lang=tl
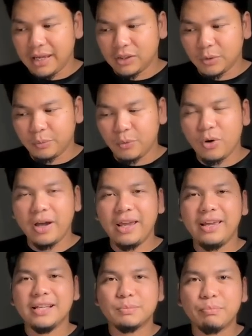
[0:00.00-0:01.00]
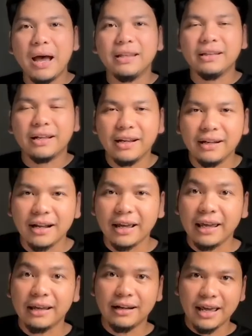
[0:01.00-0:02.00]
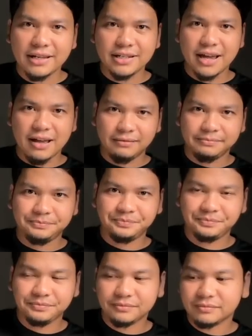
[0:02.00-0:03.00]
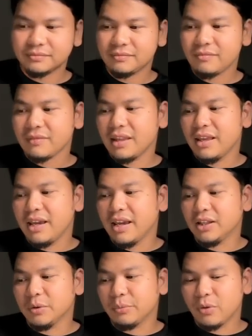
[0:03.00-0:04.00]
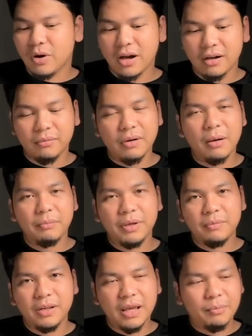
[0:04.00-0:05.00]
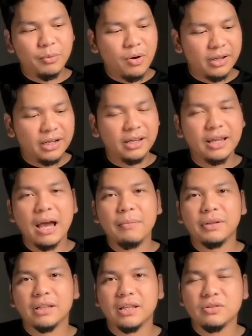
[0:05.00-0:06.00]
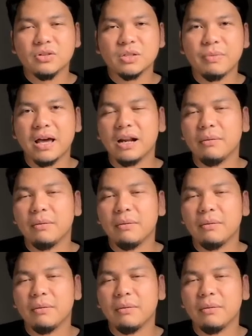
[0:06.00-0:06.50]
ito po ay espada rin ng iglesia. Ito po ang ang Biblia po ang ginagamit ng Diyos para